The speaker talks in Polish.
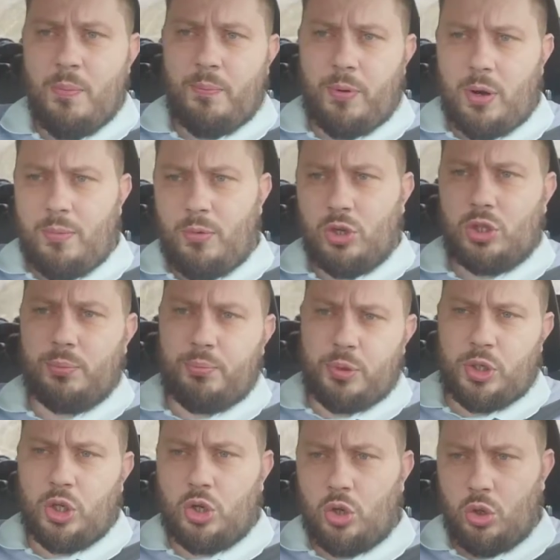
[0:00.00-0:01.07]
Pomoc
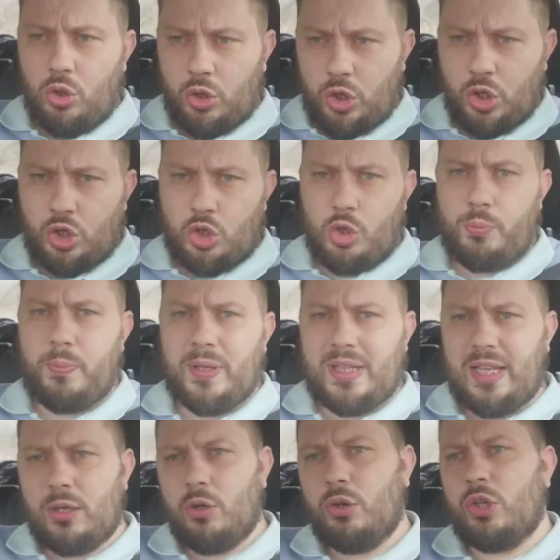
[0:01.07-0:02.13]

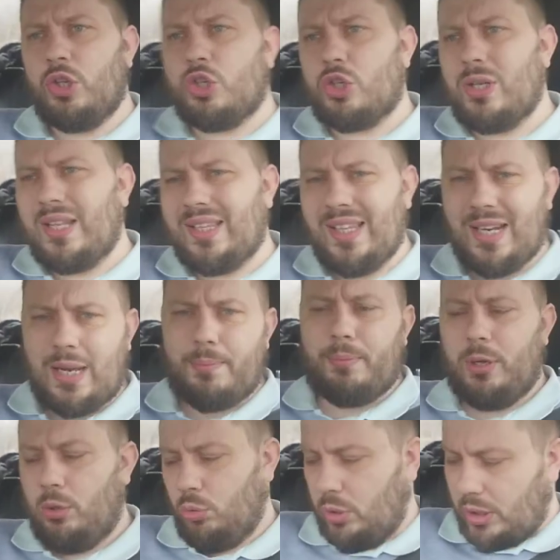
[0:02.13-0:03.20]
psychologiczno-pedagogiczna,
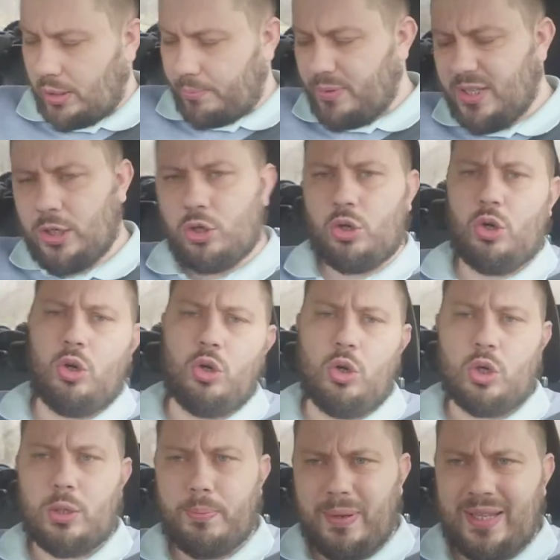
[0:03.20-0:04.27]
terapeuta,
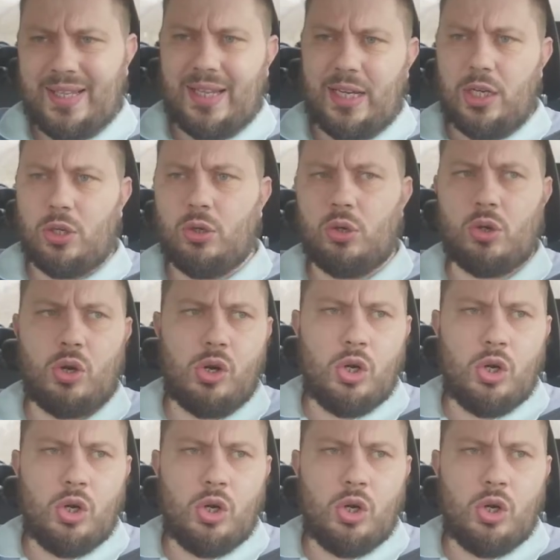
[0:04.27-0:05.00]
psycholog, pedagog.